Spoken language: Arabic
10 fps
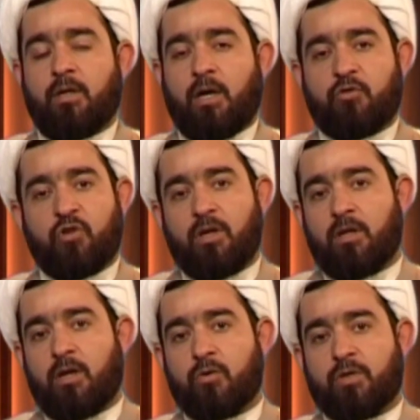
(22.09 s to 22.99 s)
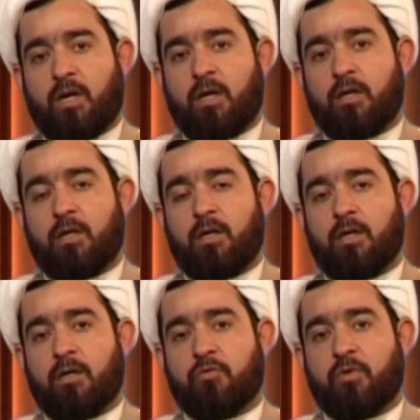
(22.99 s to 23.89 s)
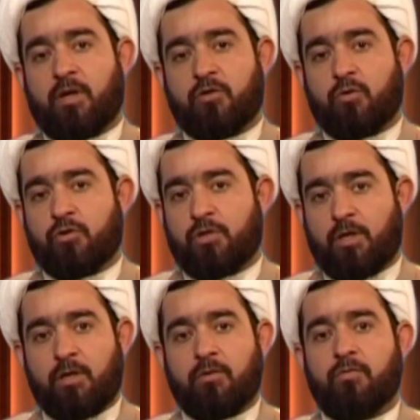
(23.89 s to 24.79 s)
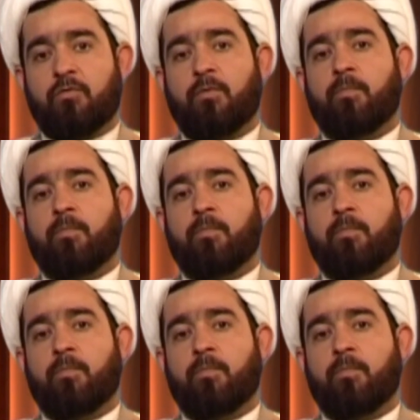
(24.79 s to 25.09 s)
عجل الله تعالى فرجه الشريف